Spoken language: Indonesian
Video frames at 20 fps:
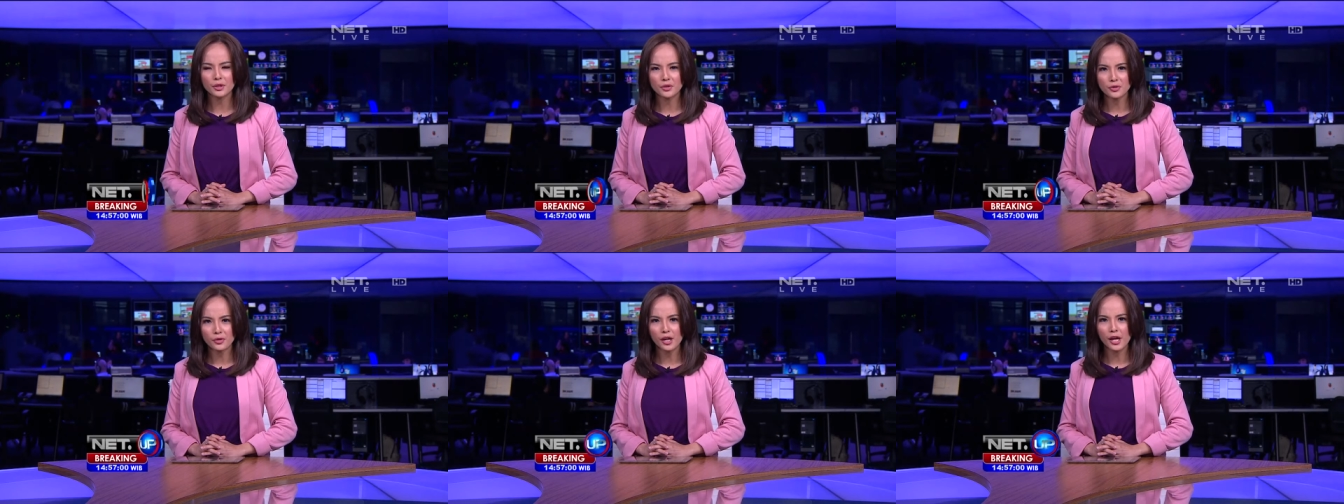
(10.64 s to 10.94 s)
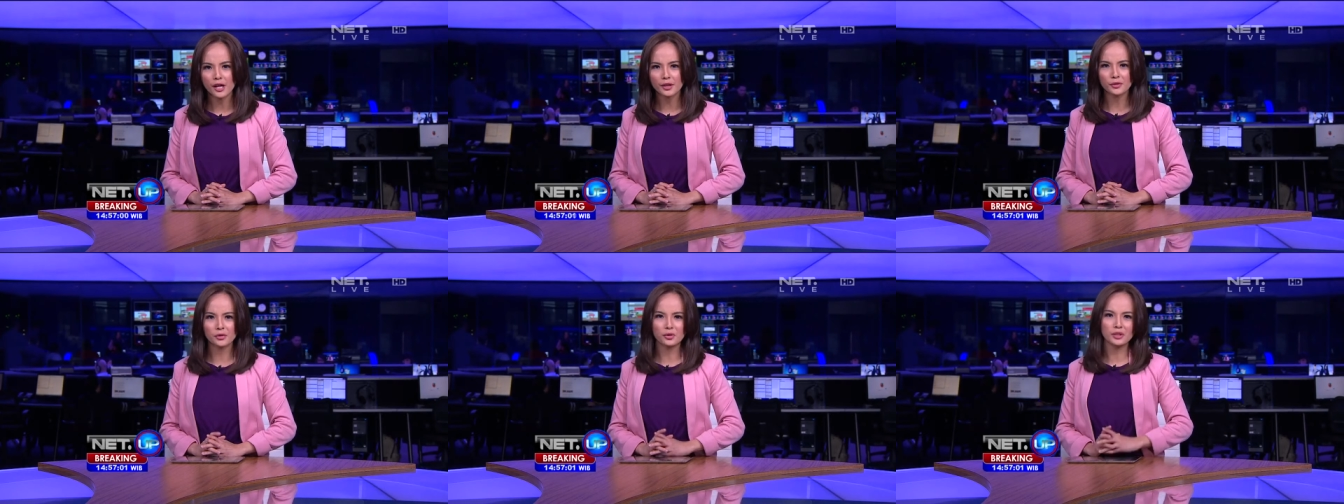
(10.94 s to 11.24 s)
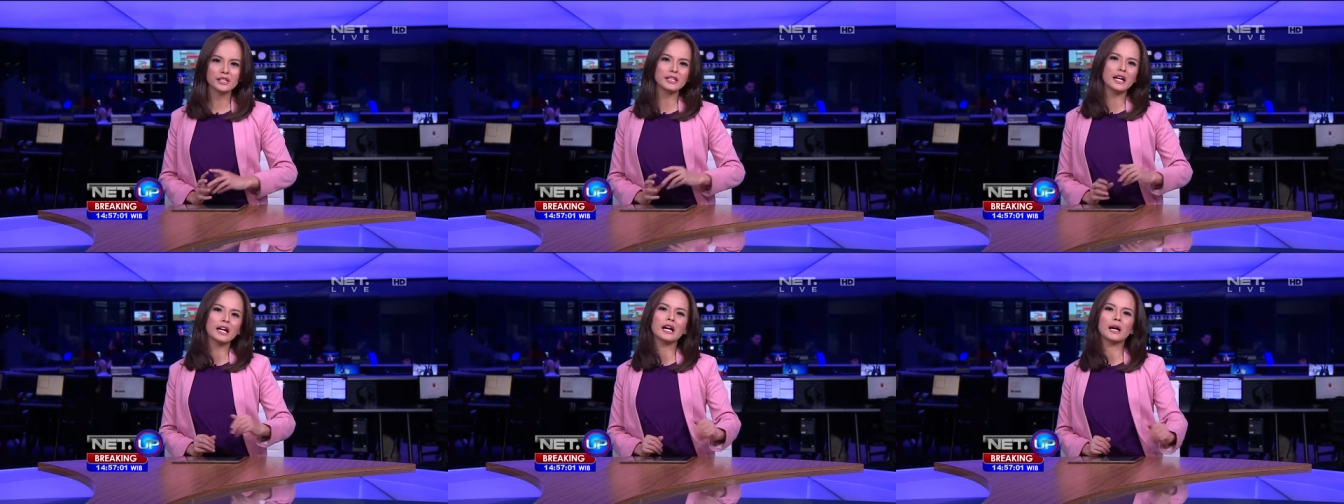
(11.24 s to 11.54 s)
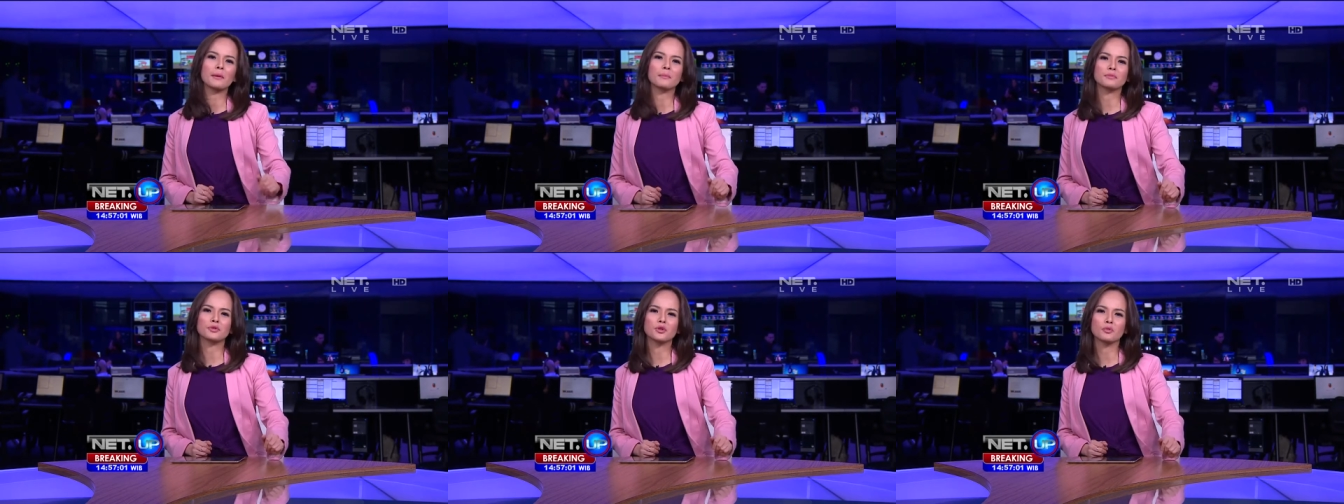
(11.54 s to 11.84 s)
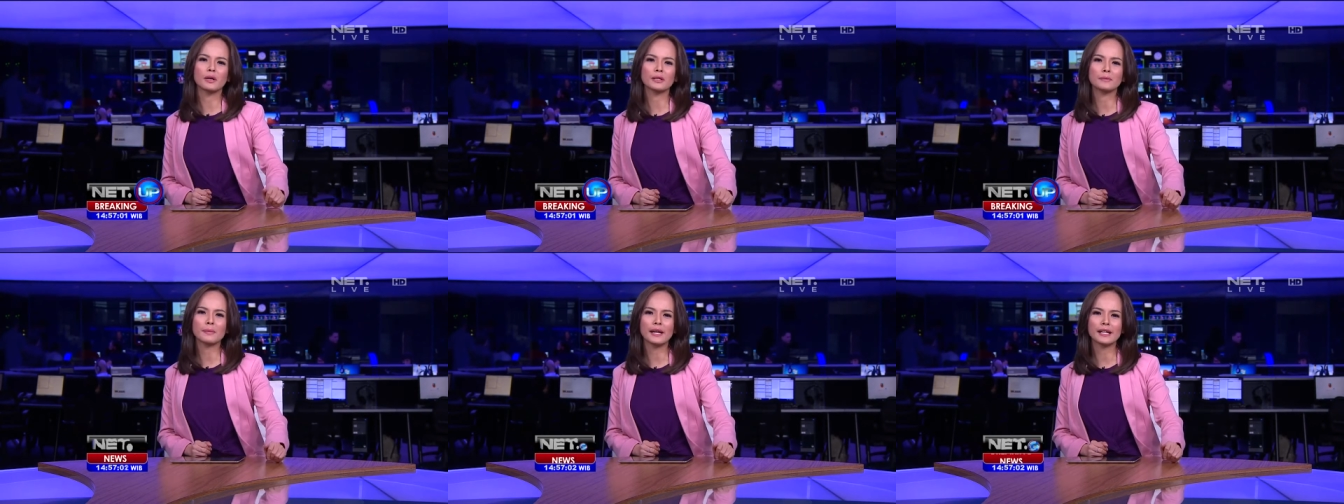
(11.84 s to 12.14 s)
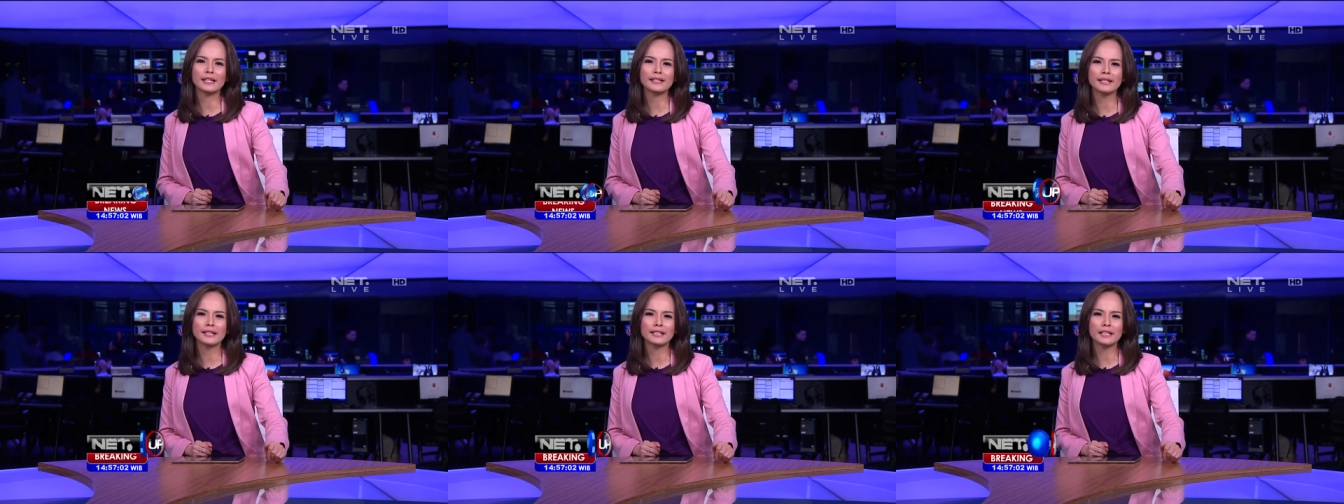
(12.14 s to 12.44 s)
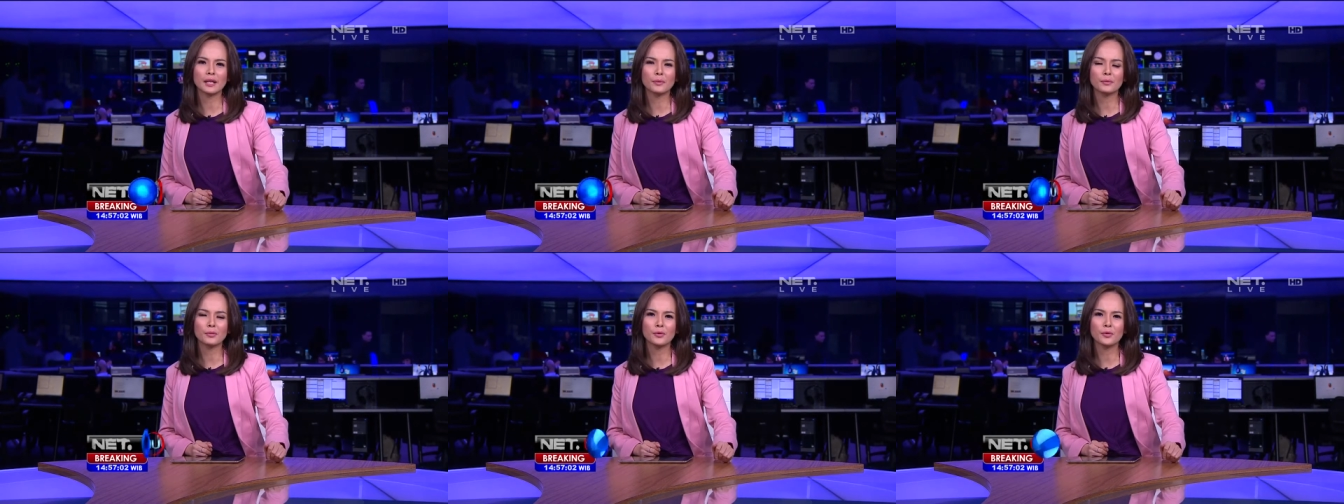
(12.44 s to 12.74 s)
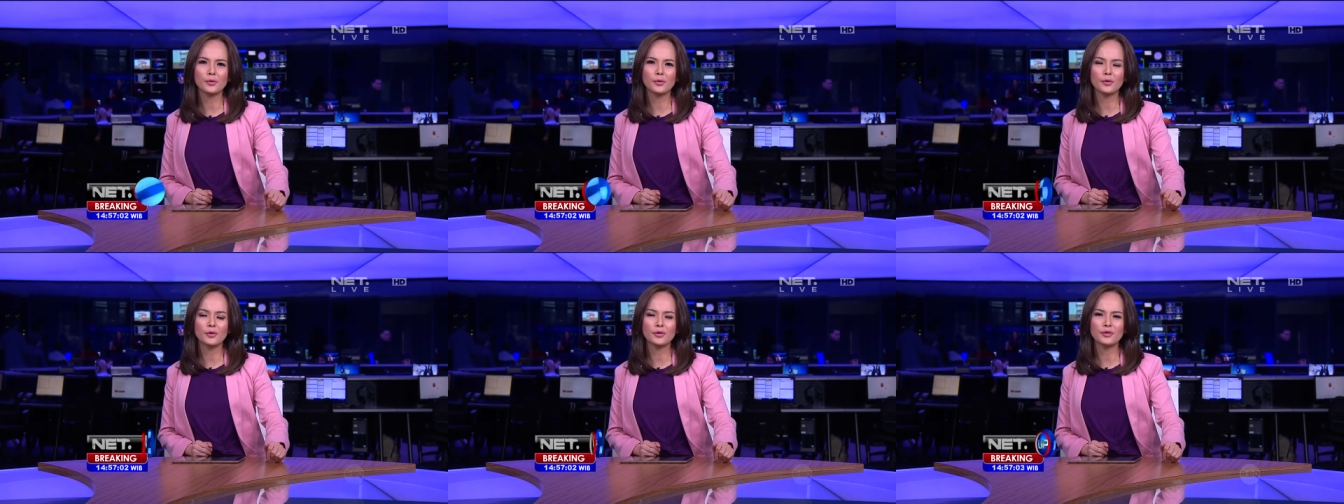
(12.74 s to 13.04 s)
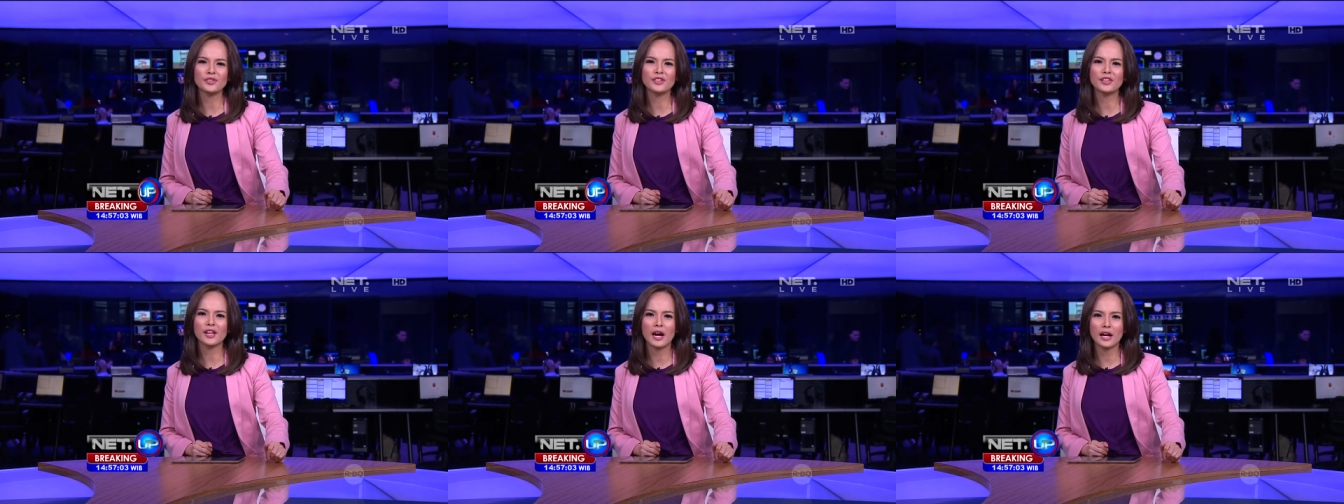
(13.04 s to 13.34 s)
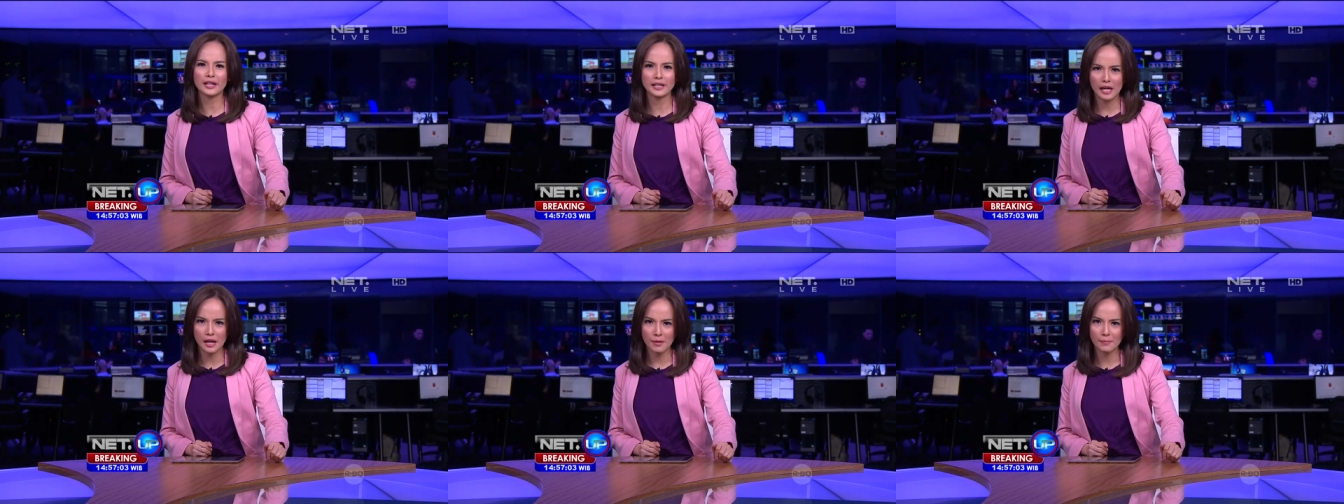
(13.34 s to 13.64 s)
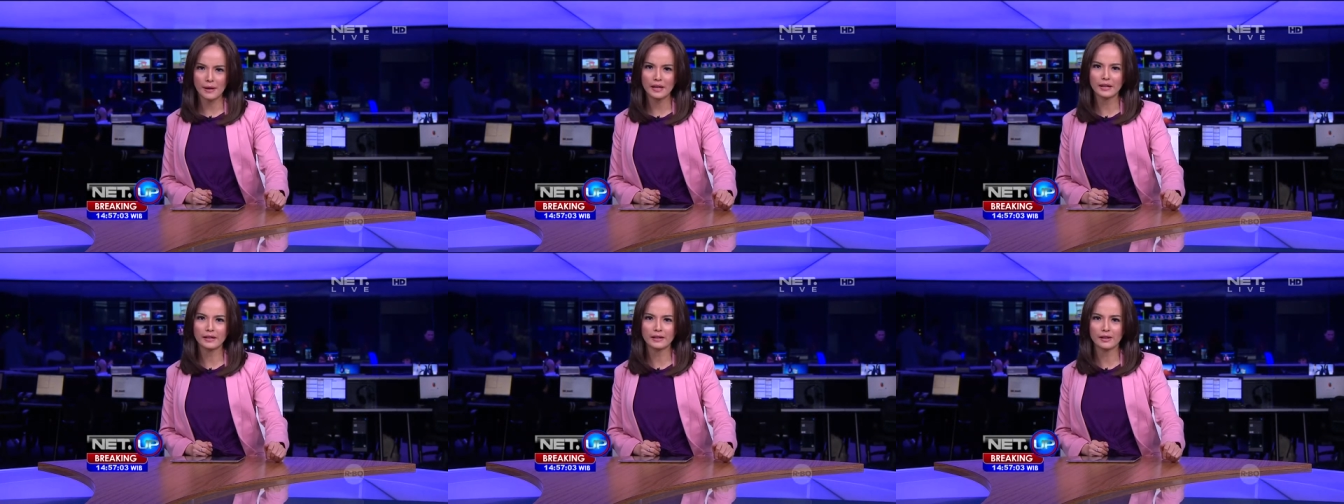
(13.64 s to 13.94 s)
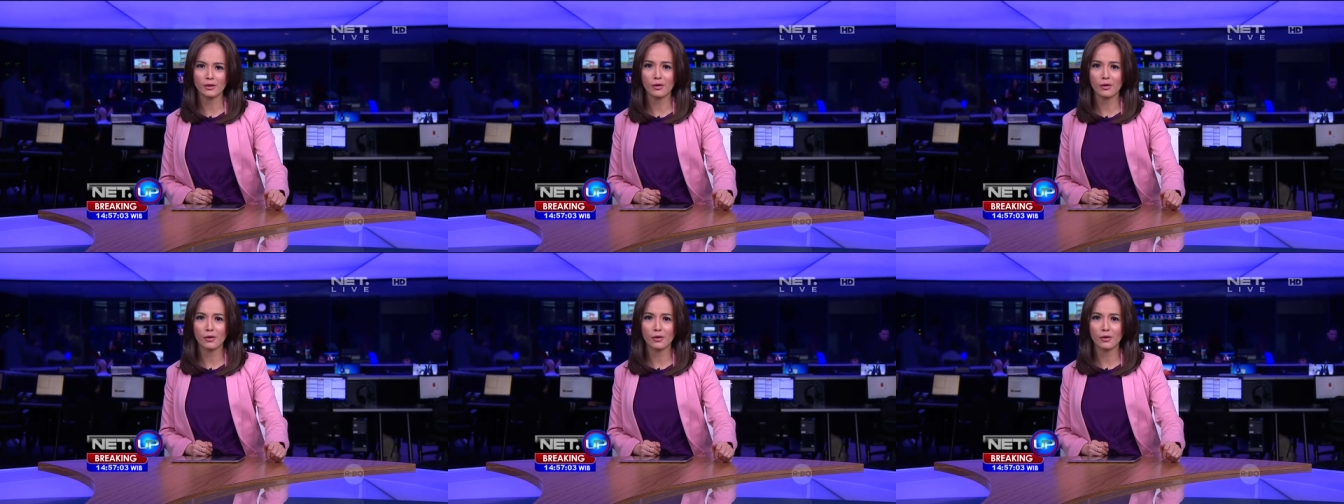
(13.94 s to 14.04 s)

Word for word: Wijoyanto ditangkap Jumat pagi sekitar pukul setengah delapan.